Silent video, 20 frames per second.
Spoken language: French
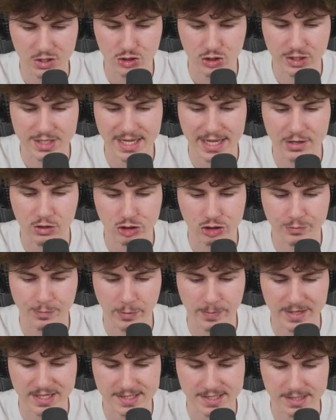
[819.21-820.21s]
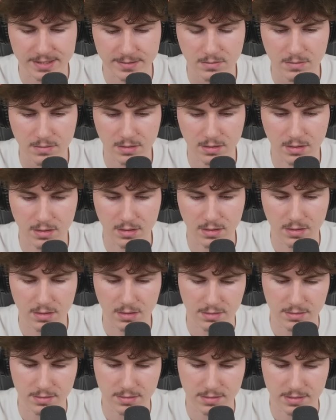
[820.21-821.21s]
Je te dirai quand tu peux partir. Ok, ok.
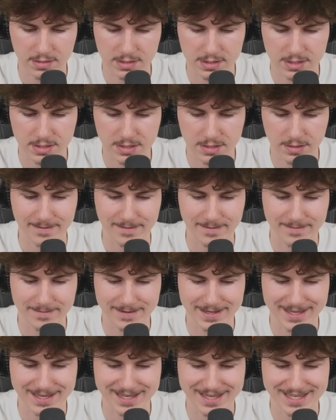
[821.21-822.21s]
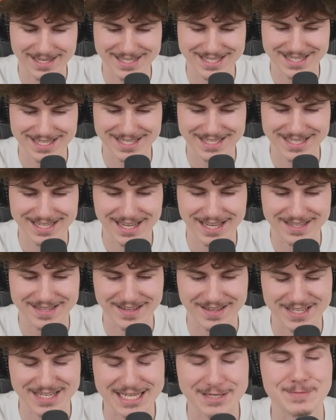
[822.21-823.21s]
J'ai
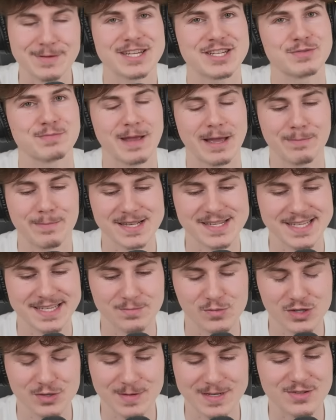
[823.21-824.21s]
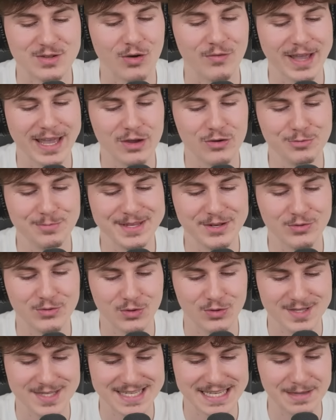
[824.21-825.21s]
hâte. Hein. J'espère que je perds pas cette manche parce qu'en vrai, 1 minute
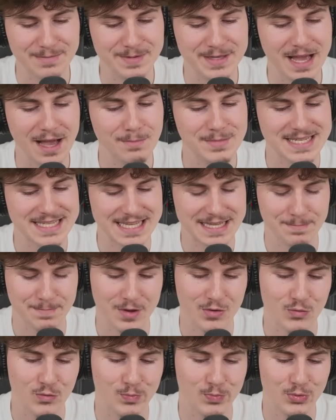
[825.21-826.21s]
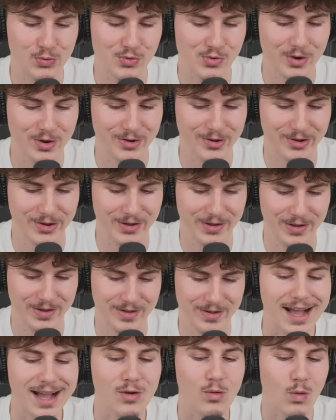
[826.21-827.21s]
30, c'est bien, mais c'est pas non plus euh,
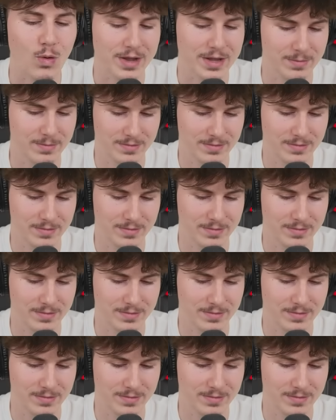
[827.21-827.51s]
incroyable.